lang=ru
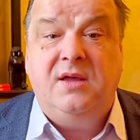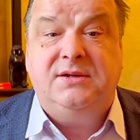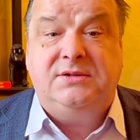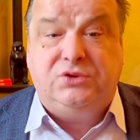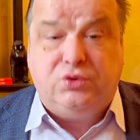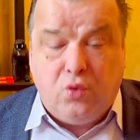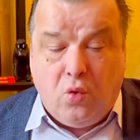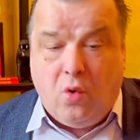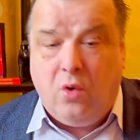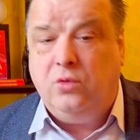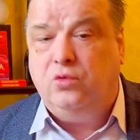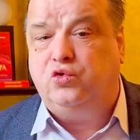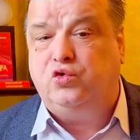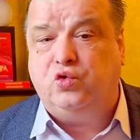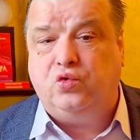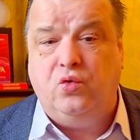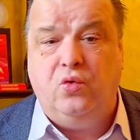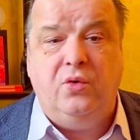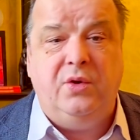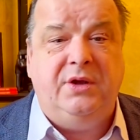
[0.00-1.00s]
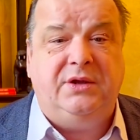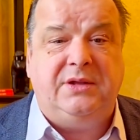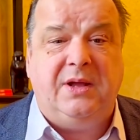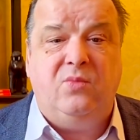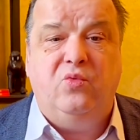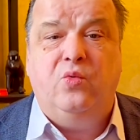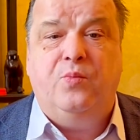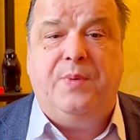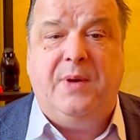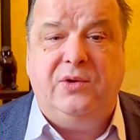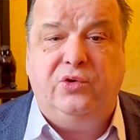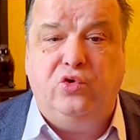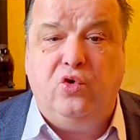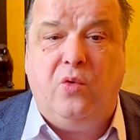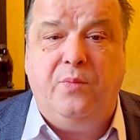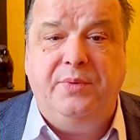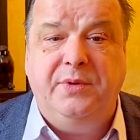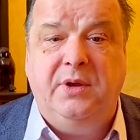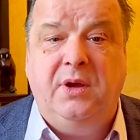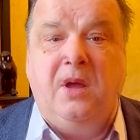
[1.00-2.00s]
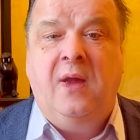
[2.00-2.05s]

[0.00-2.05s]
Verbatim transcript: Золушку и тому подобное.